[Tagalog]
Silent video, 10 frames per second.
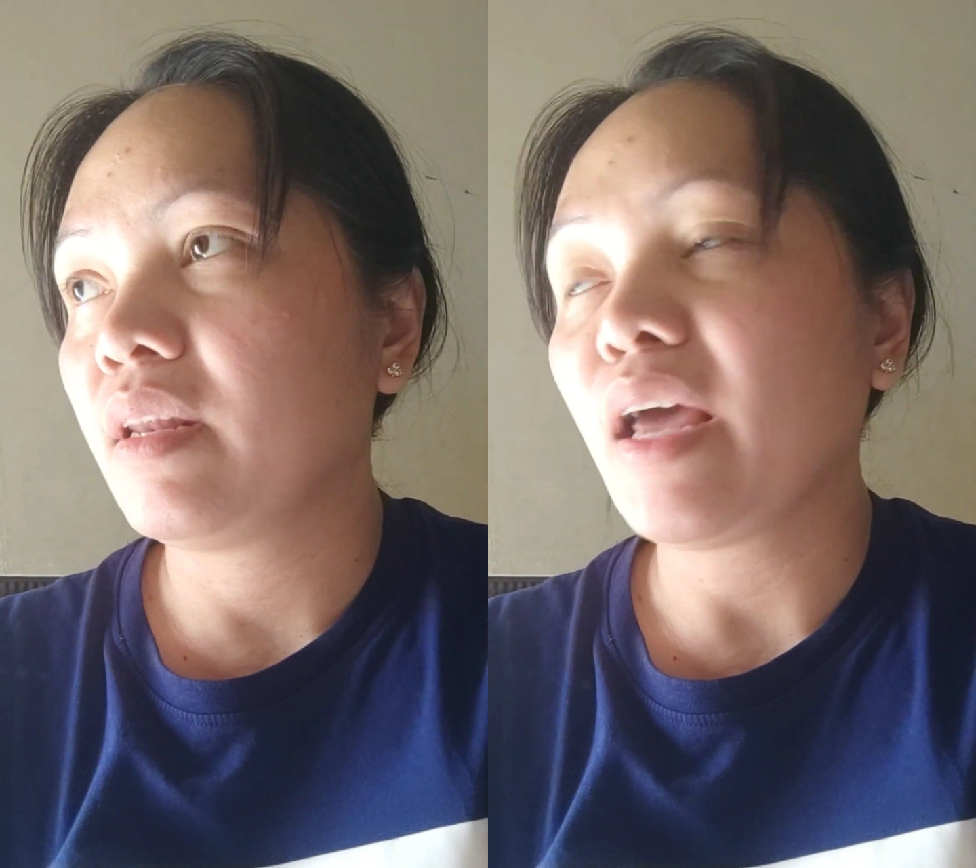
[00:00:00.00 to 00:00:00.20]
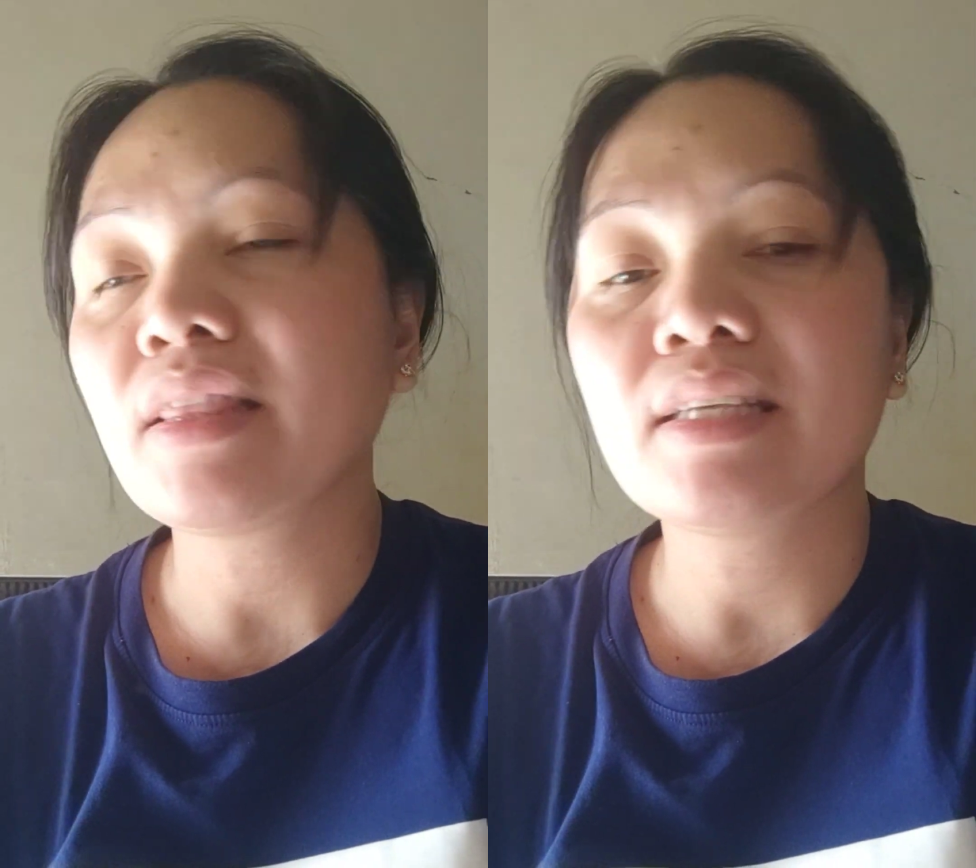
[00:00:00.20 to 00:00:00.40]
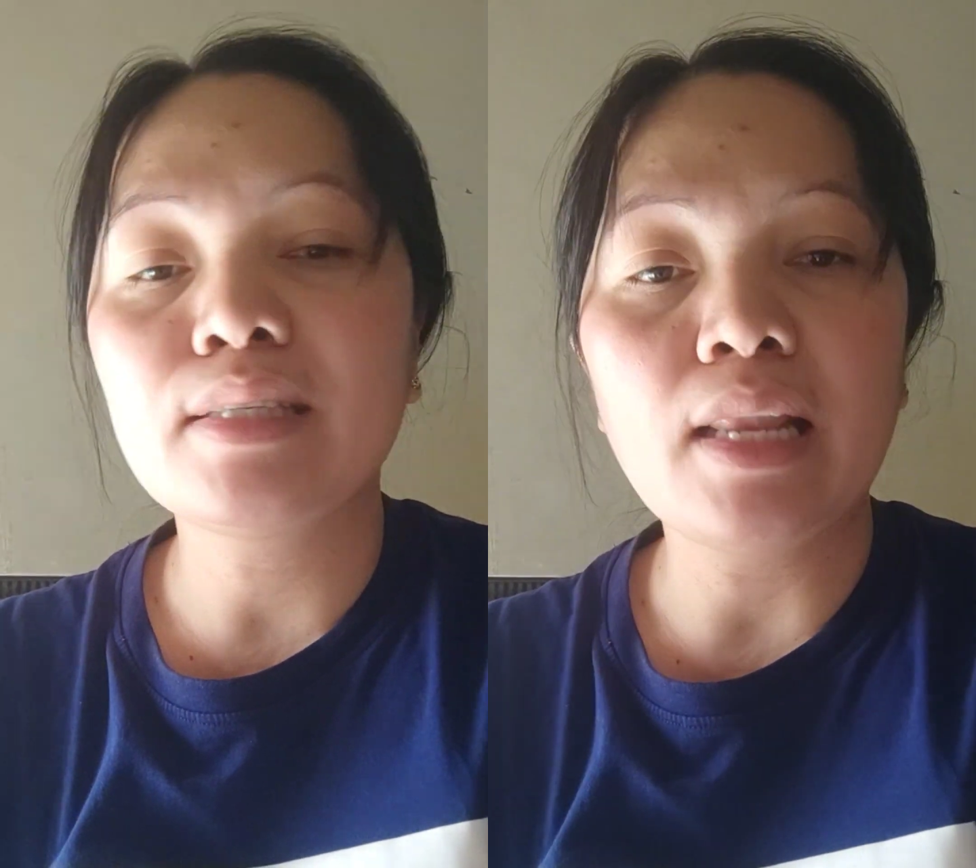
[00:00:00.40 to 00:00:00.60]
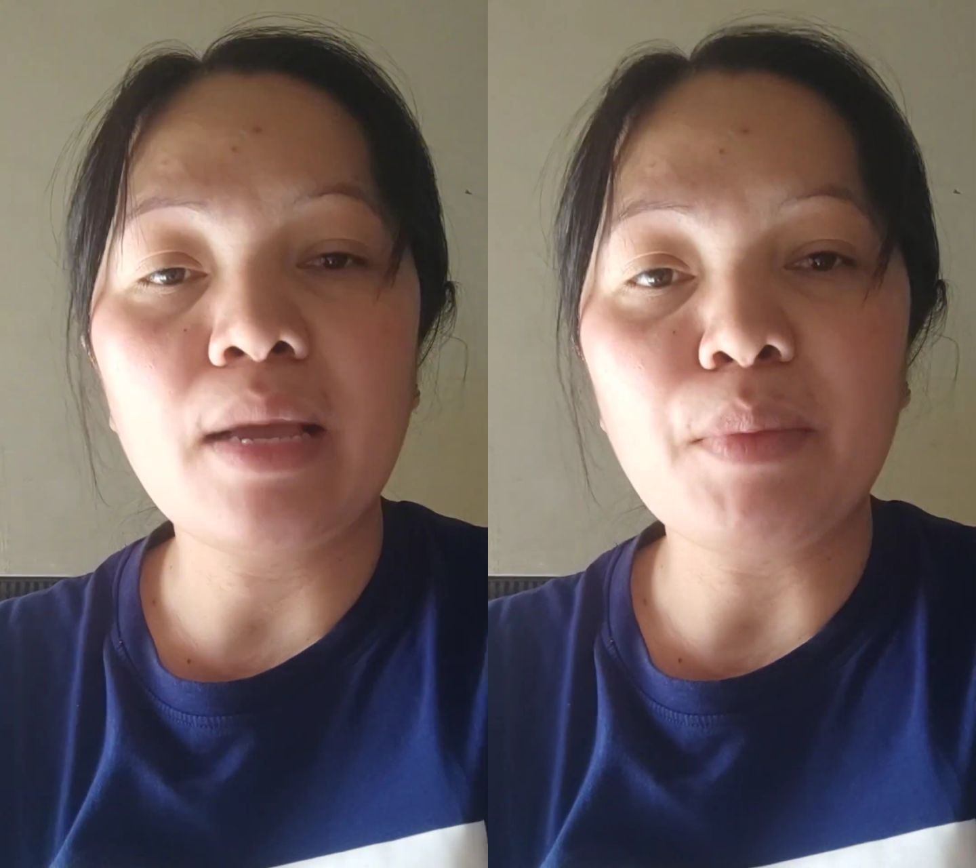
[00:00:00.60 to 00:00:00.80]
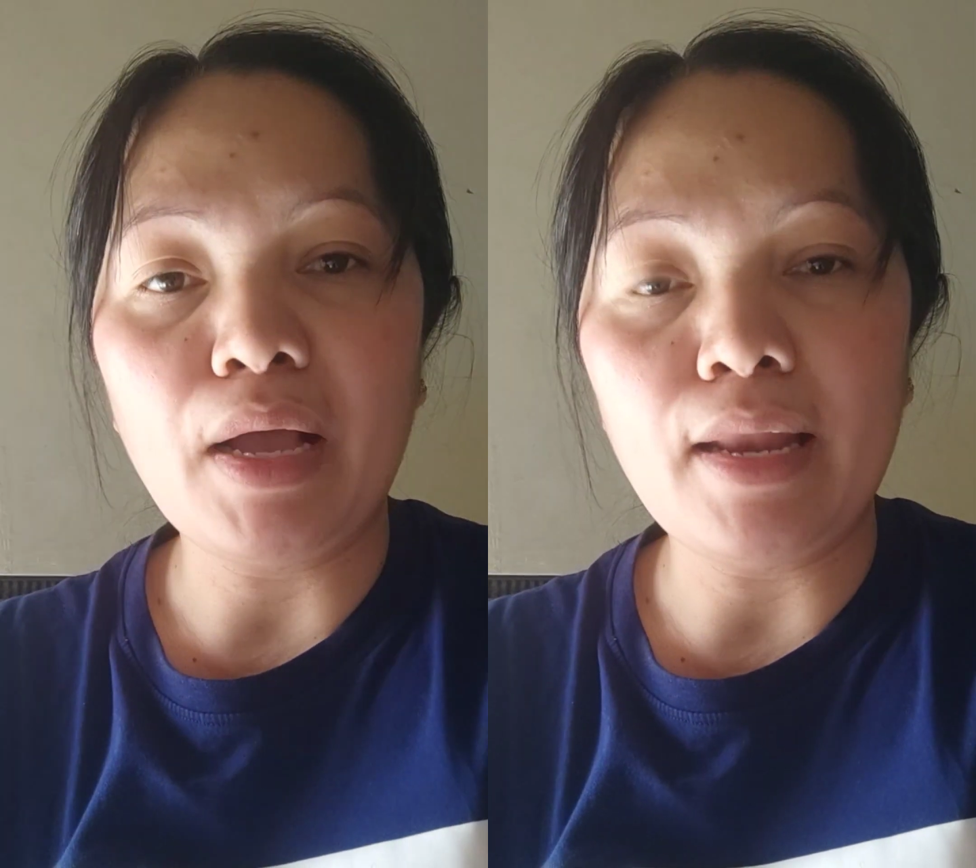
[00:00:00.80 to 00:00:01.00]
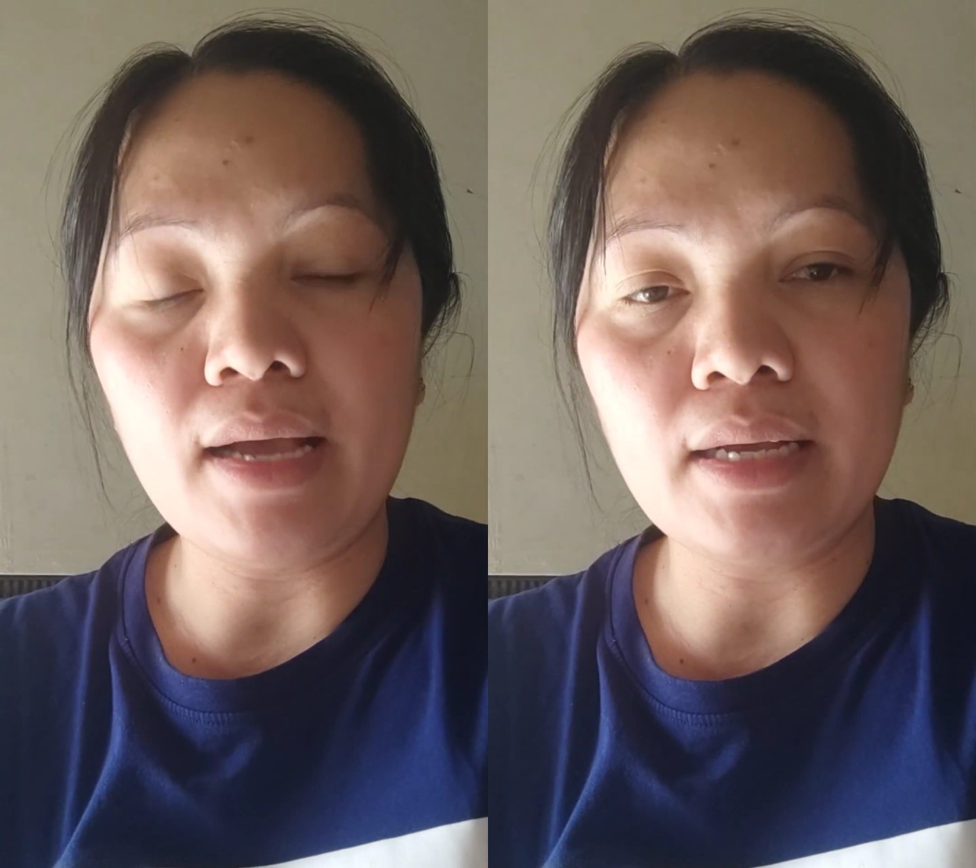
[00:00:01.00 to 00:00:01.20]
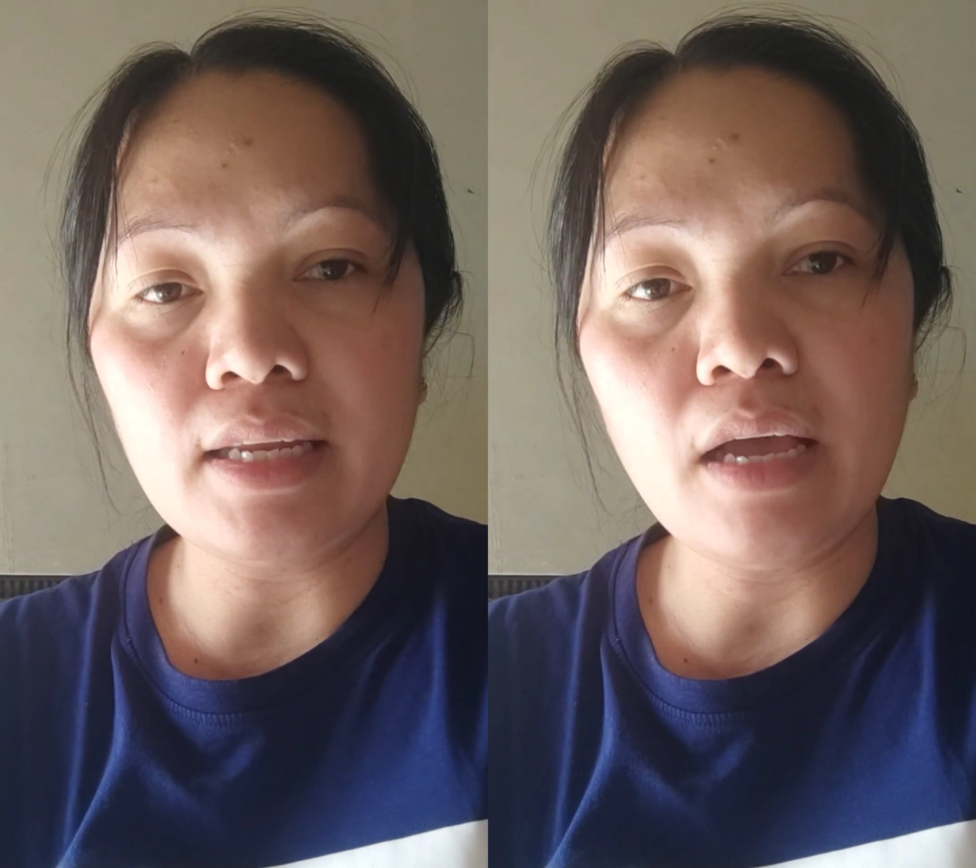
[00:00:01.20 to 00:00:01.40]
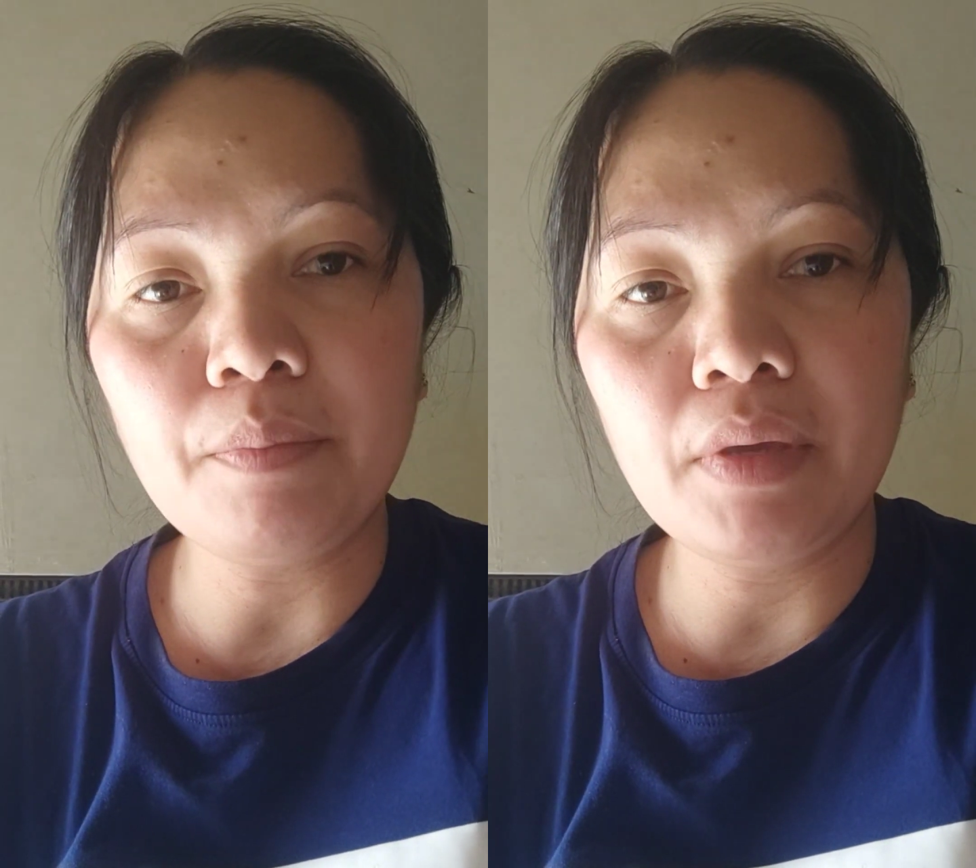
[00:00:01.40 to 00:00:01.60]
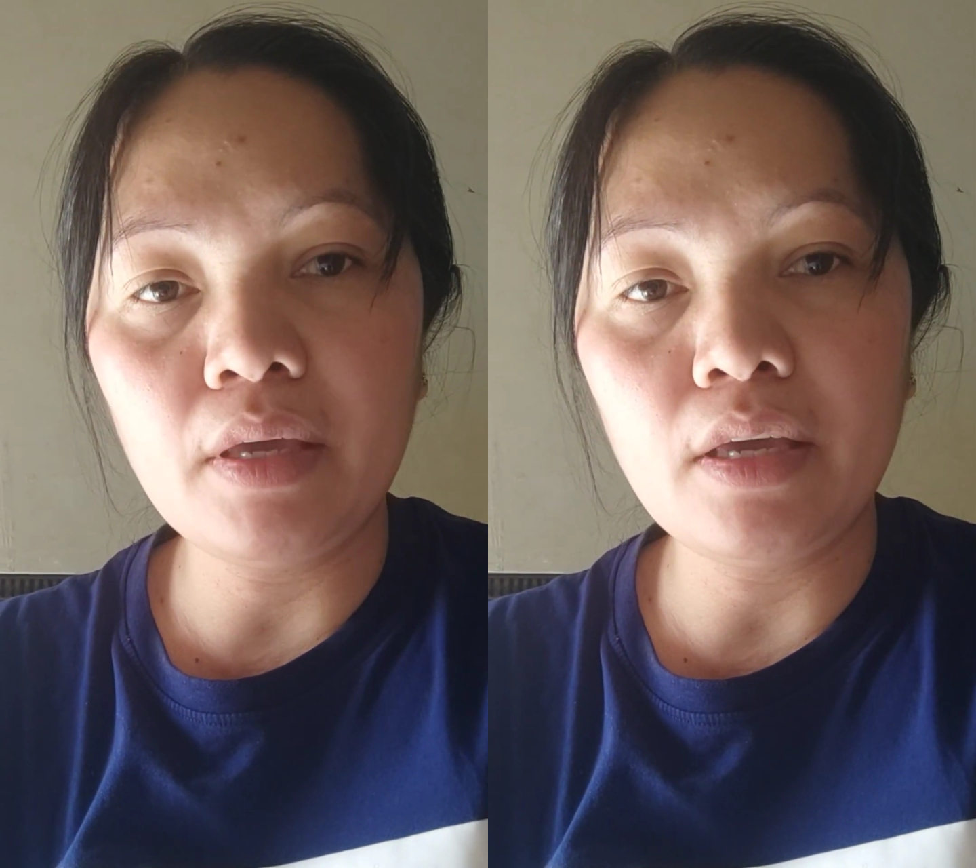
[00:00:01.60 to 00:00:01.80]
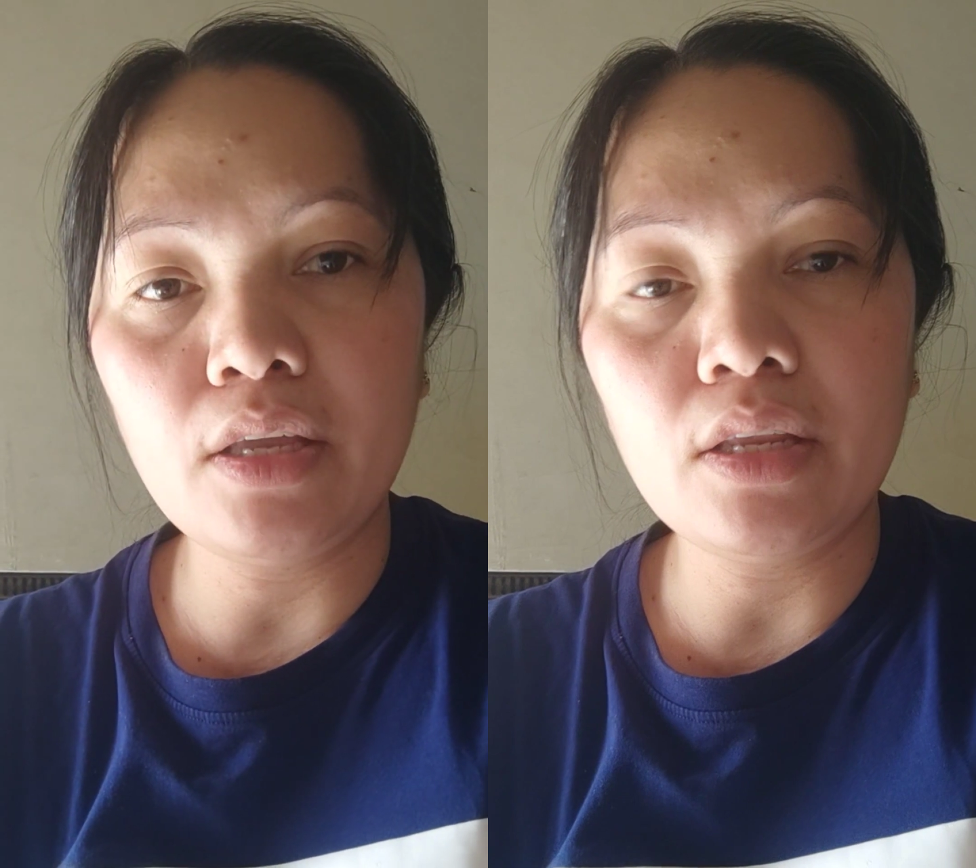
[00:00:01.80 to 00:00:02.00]
lahat na sila, mga alaga
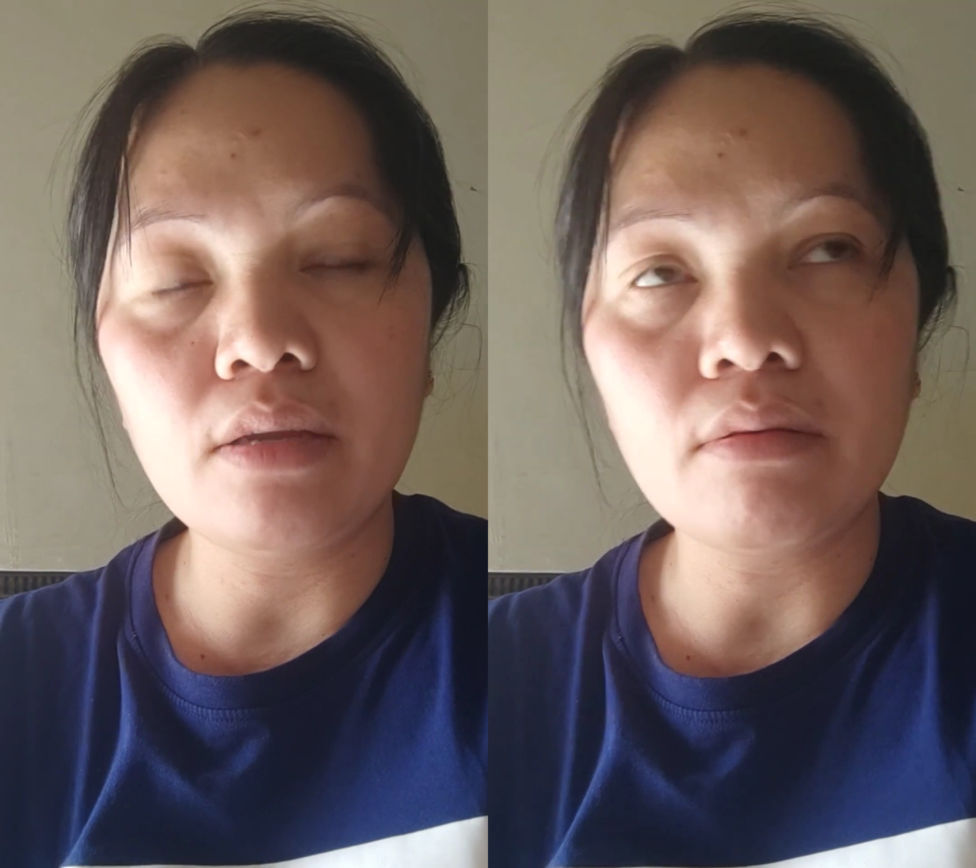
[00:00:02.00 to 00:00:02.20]
namin,